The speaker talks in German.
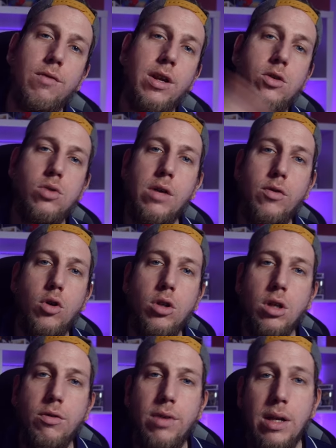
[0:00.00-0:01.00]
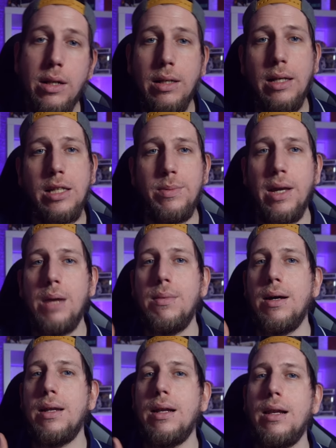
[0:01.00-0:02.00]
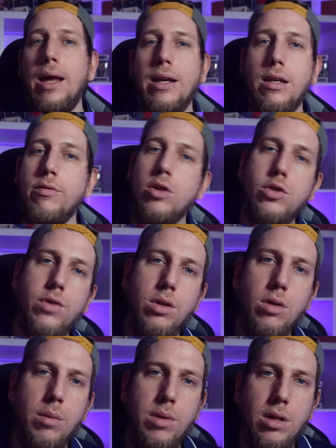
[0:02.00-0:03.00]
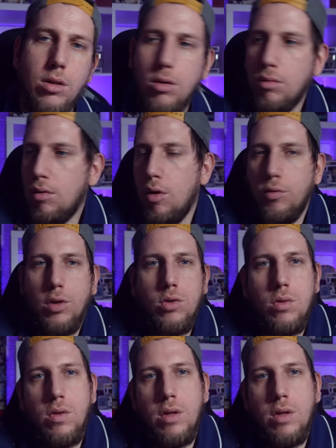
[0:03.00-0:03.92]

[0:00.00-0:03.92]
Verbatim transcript: Wenn euch so ein Affen-Content gefällt, lasst mir gerne mal ein Like dafür das Video, damit ich öfter so eine